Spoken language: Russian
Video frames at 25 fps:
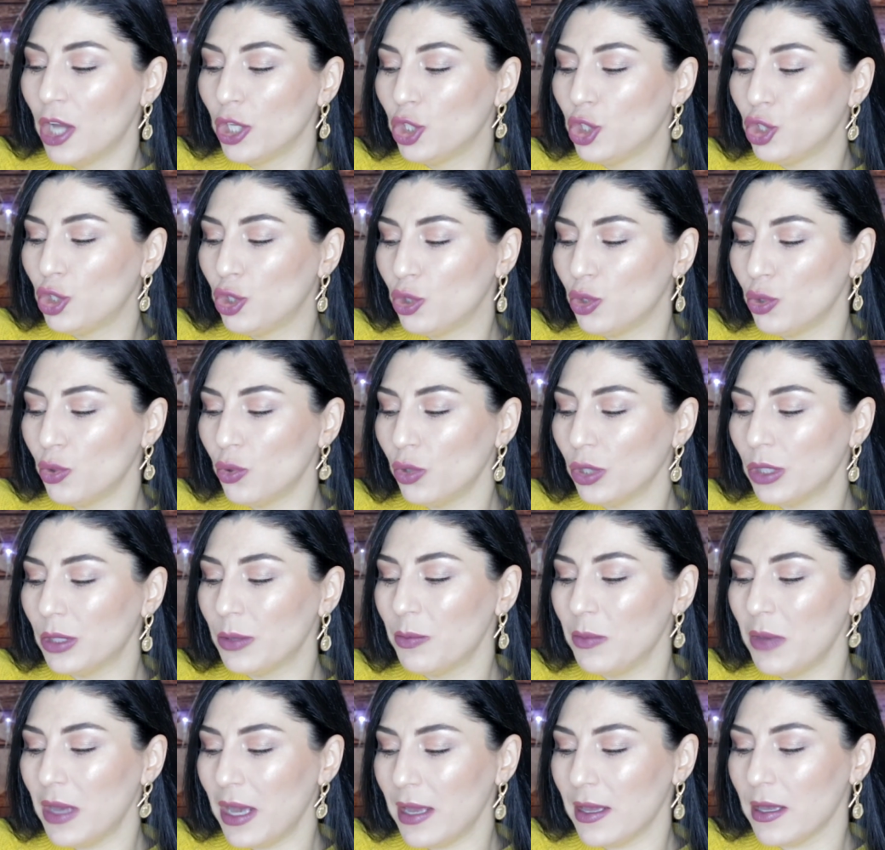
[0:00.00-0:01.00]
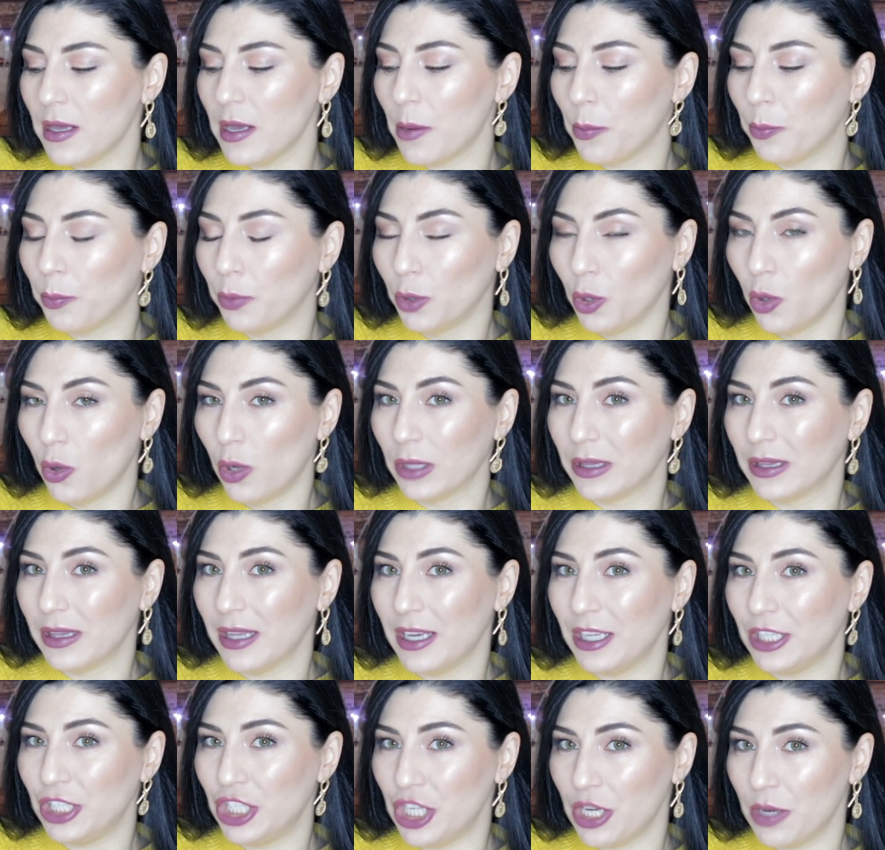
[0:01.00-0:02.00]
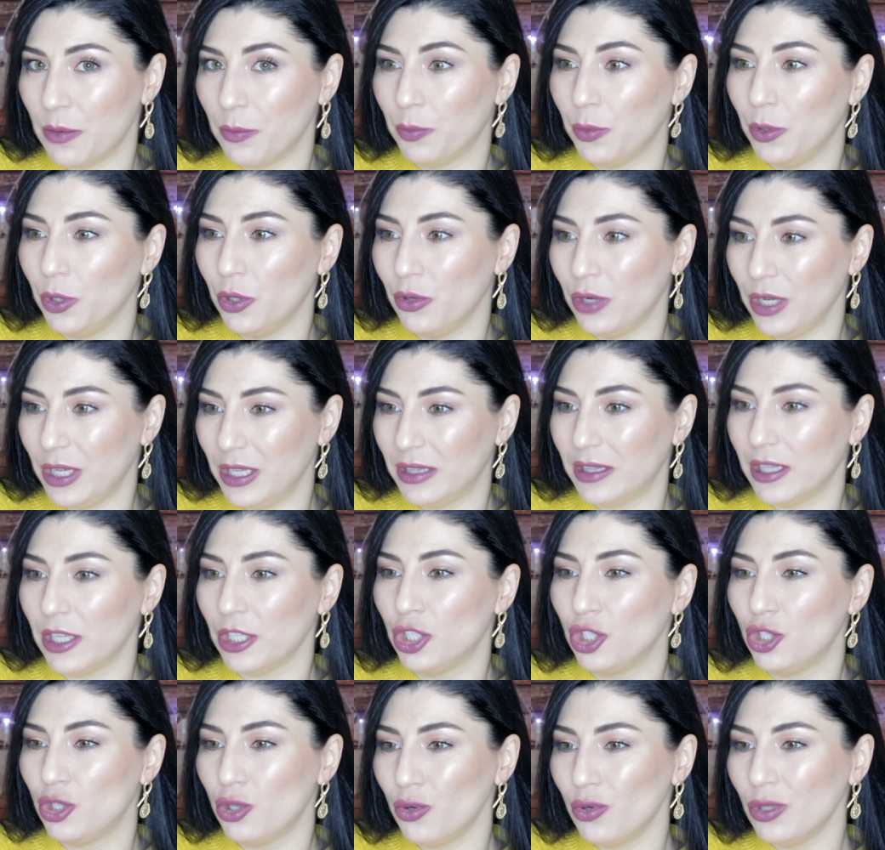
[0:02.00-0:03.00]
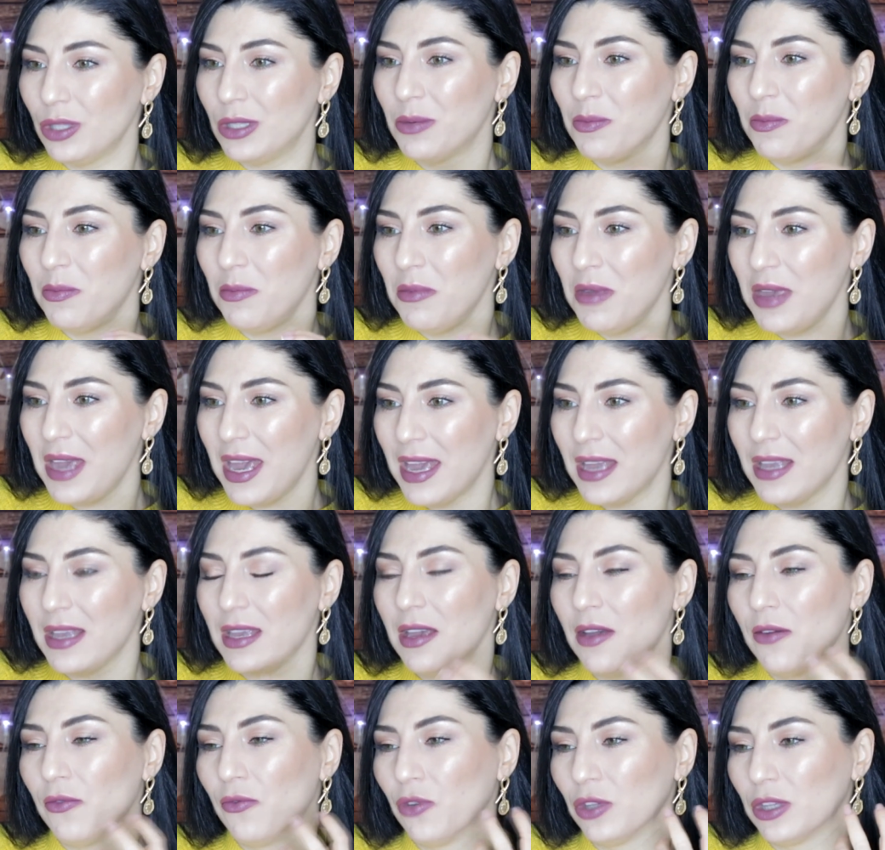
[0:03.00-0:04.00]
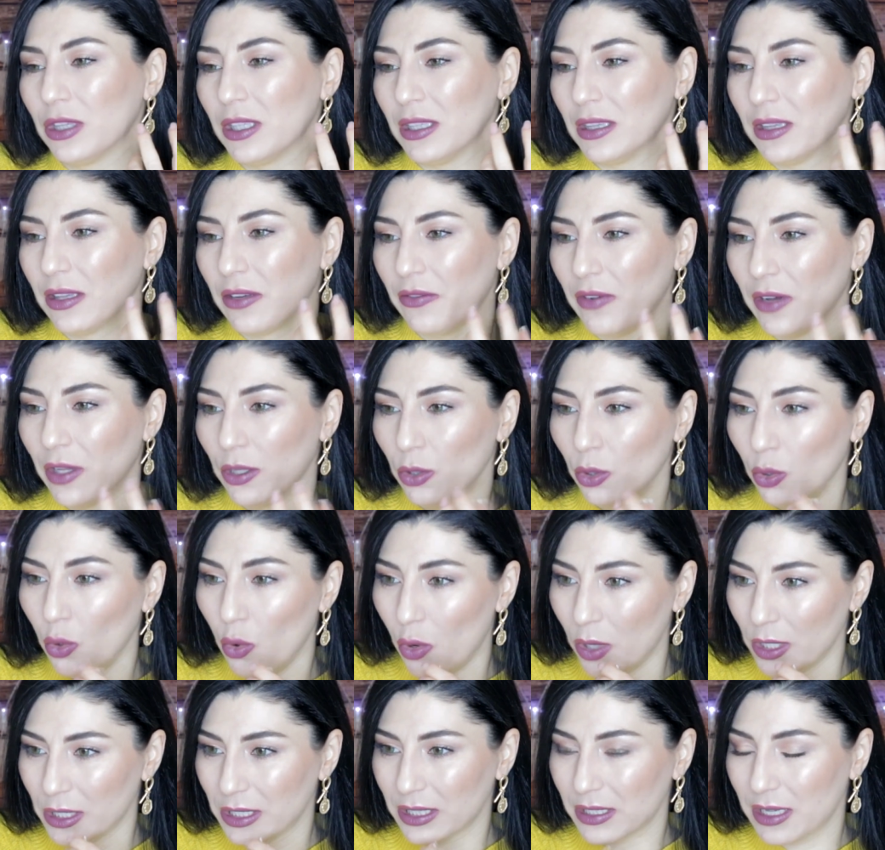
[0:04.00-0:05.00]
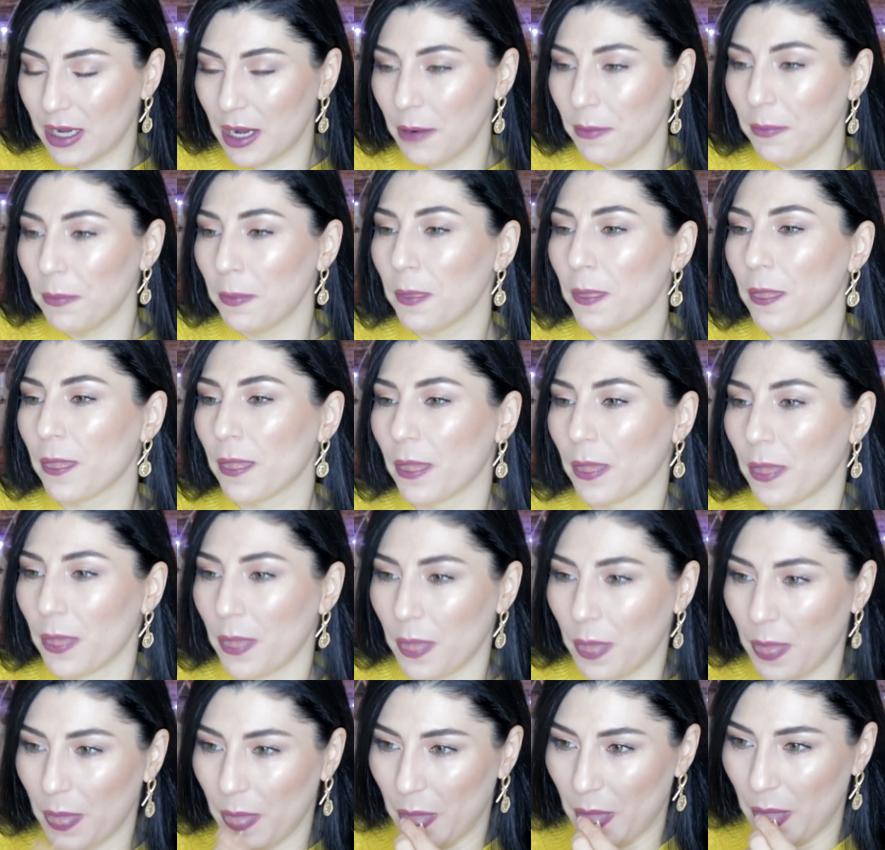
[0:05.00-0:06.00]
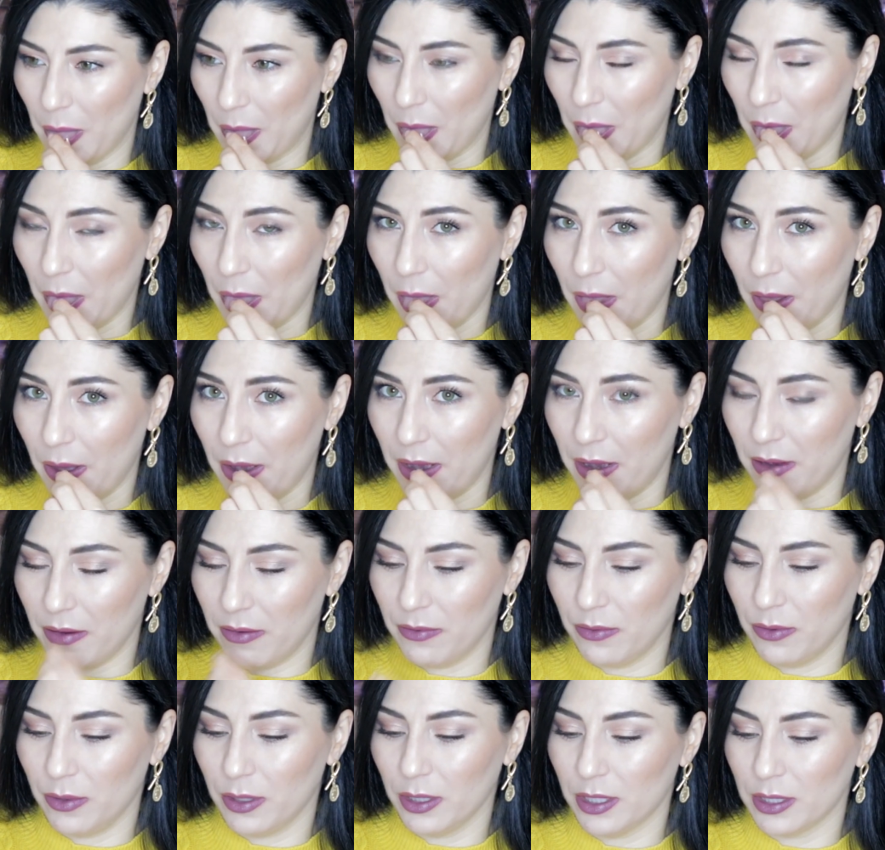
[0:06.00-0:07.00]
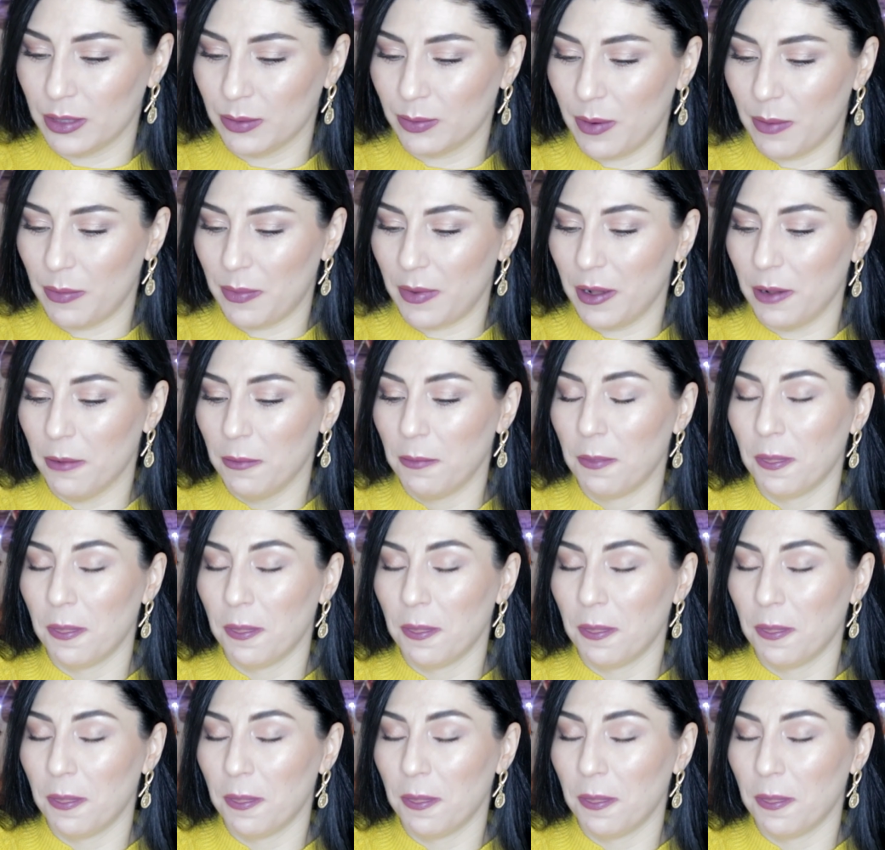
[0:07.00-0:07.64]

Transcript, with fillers: Чуть менее плотная, чем Purita, чуть менее вот этого лоска мой волос попал.